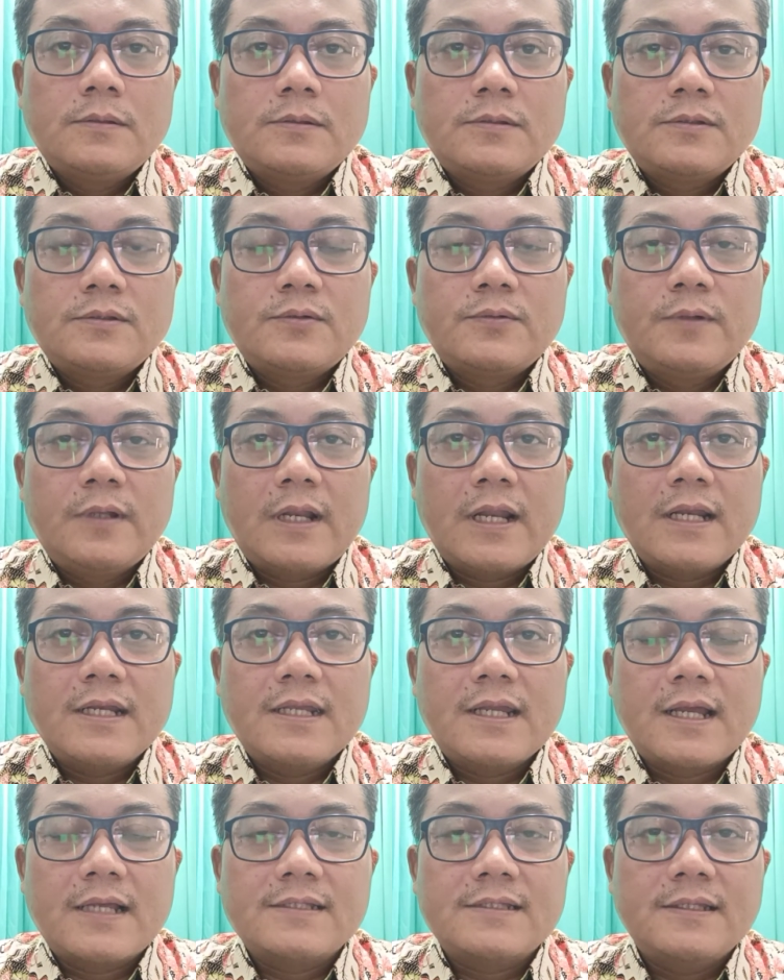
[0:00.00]
saudara yang
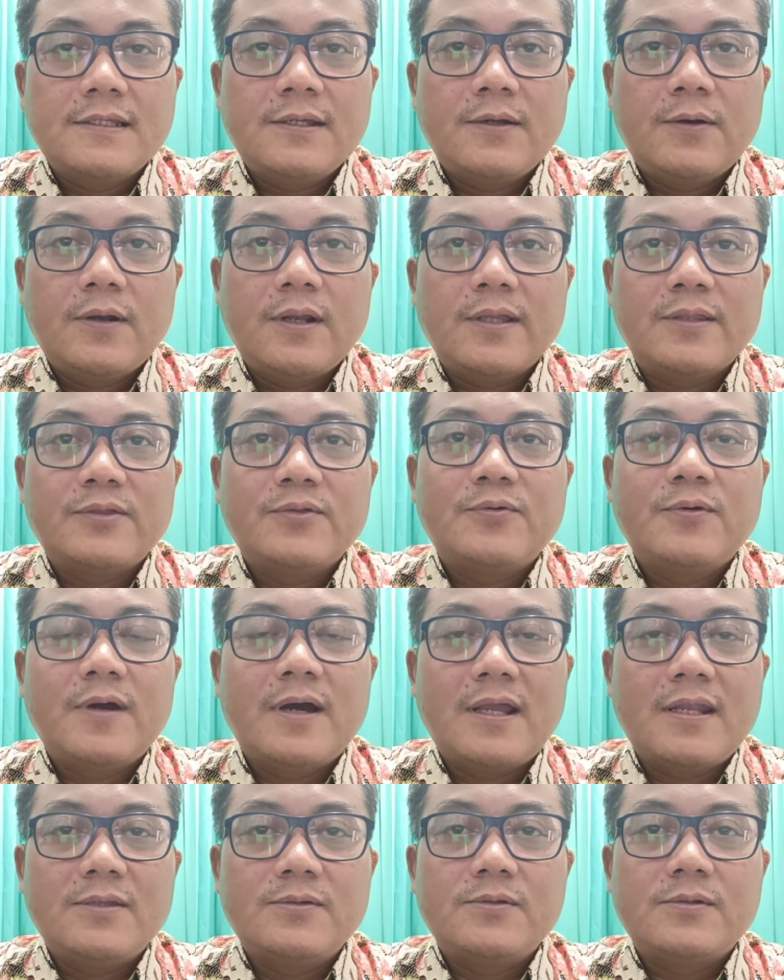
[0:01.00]
dikasihi oleh
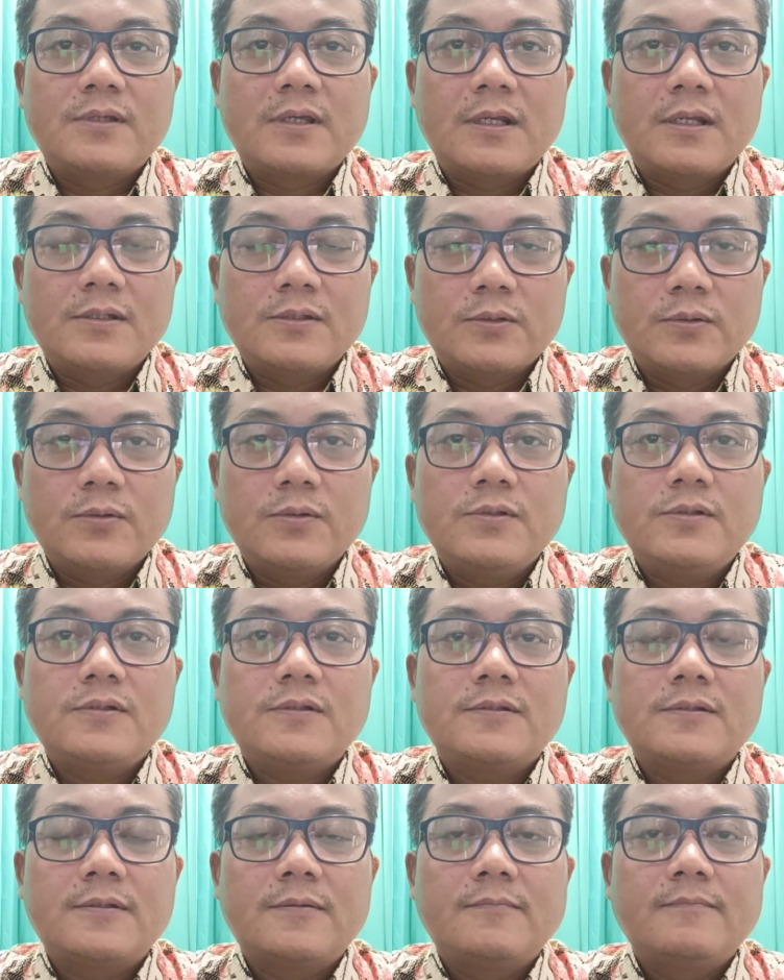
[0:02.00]
Tuhan Yesus
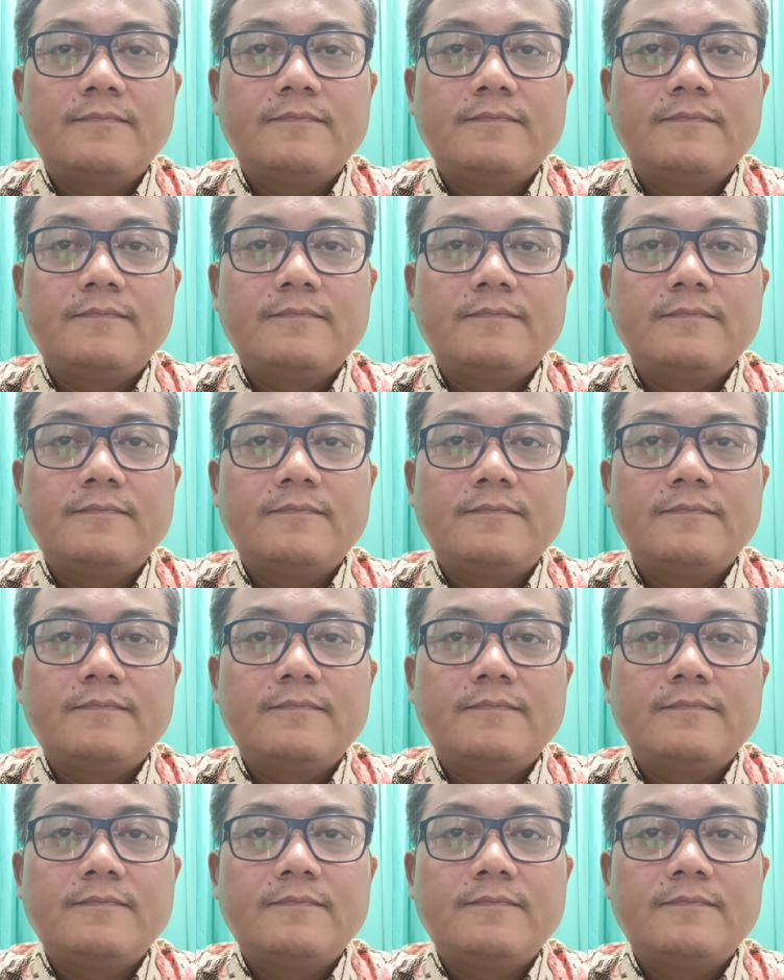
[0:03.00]
Kristus,